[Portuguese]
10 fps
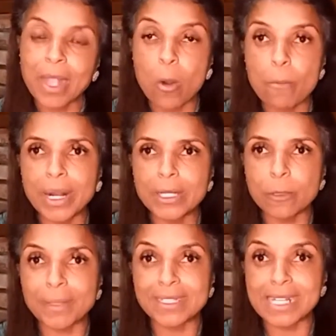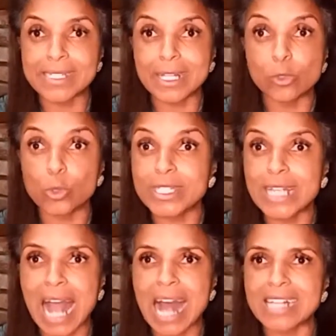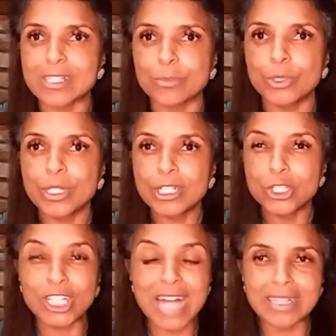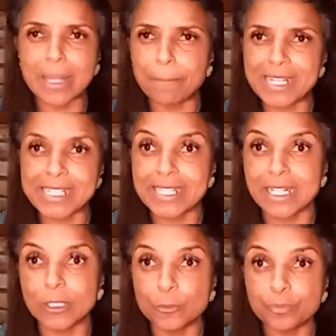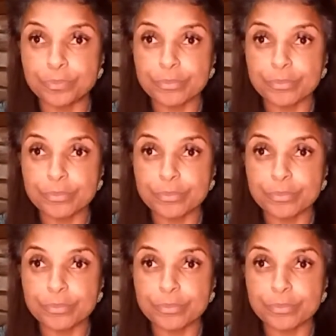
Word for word: É um banho é... para trazer entusiasmo, tirar a depressão,